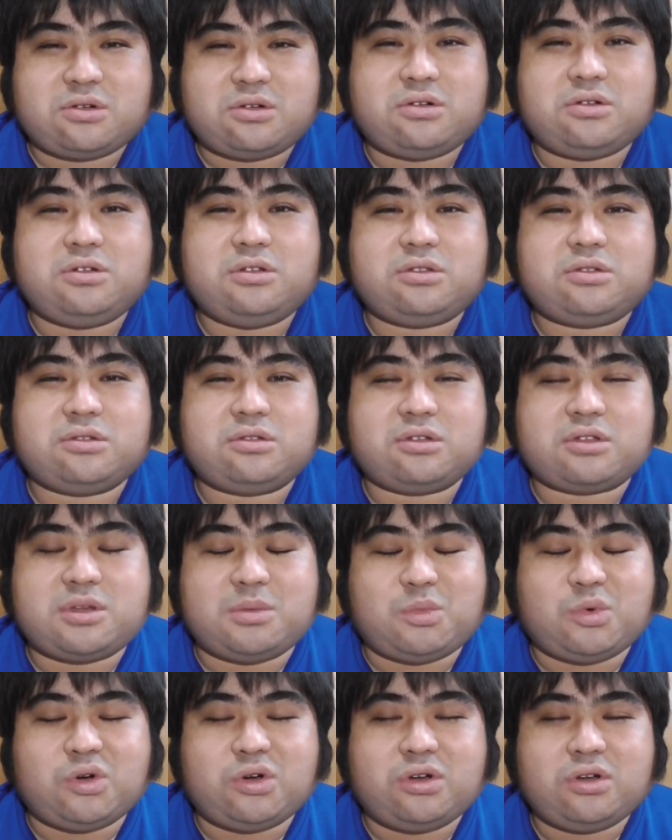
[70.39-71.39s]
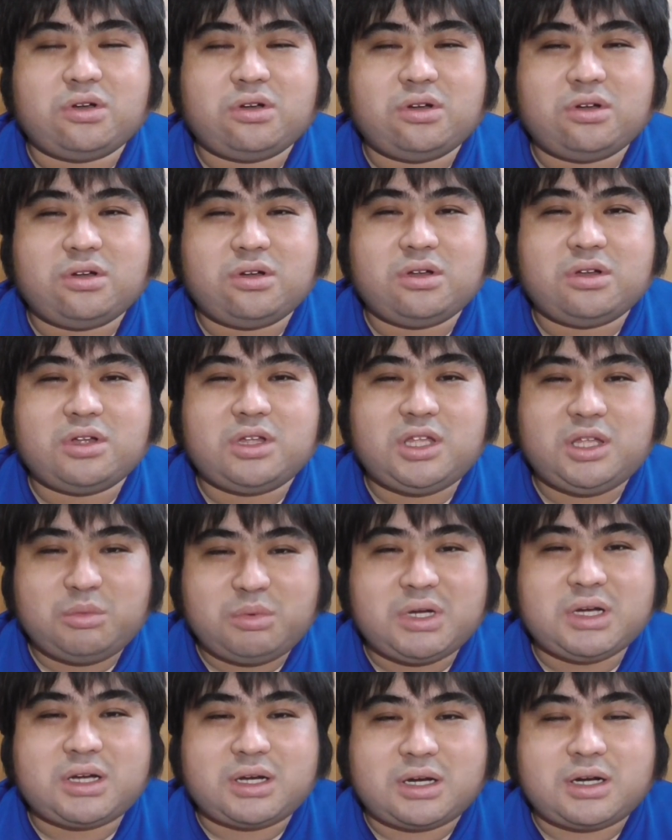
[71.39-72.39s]
婚姻届も
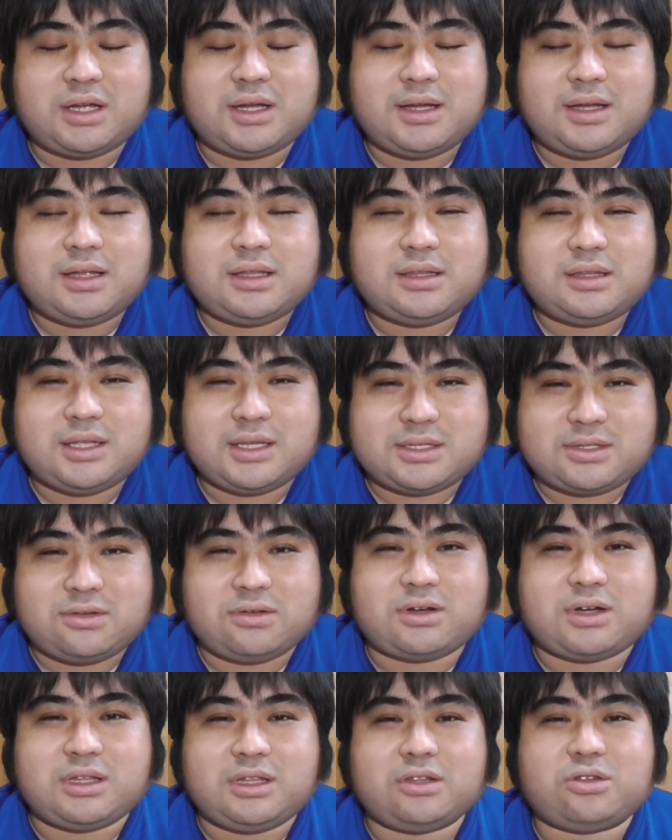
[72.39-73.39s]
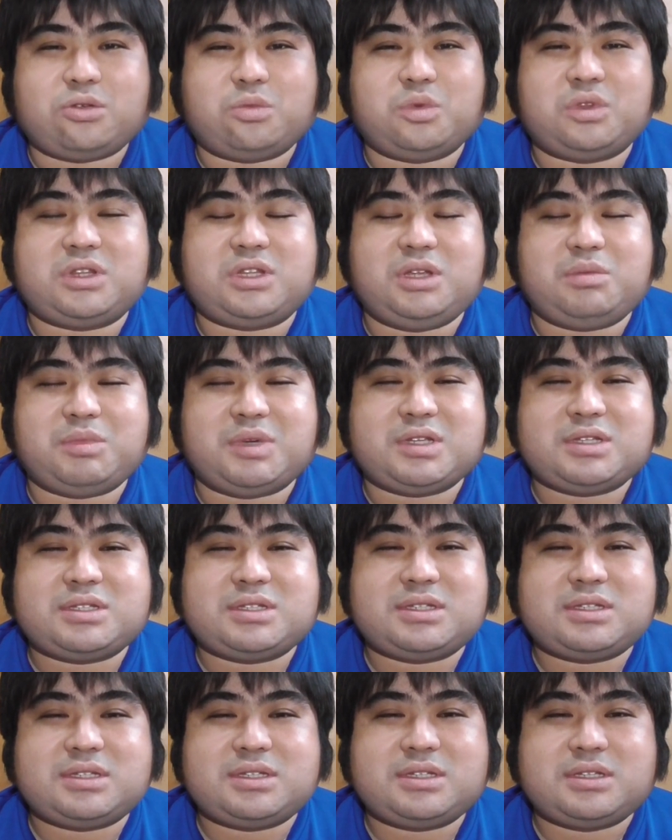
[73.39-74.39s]
今から出そうかなと思っていま
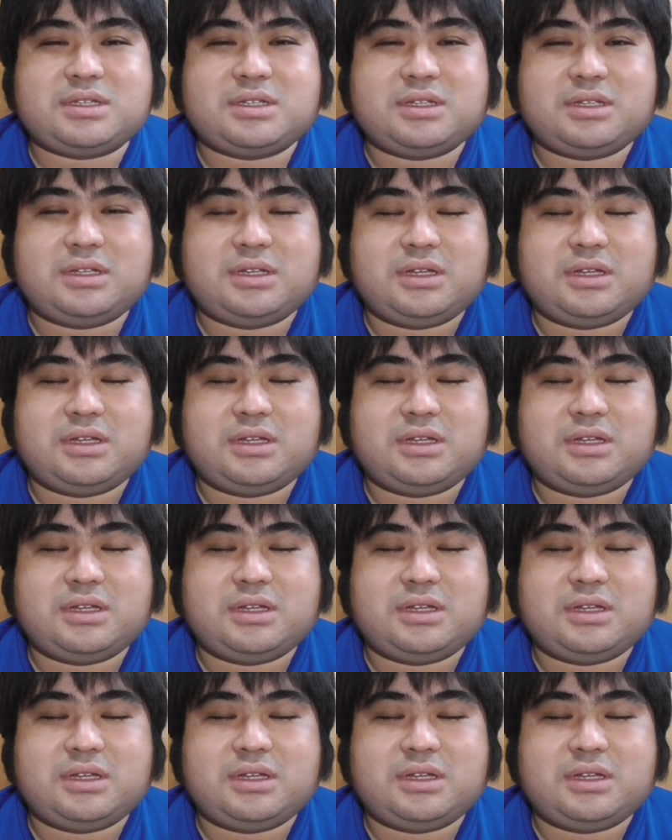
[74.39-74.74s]
す。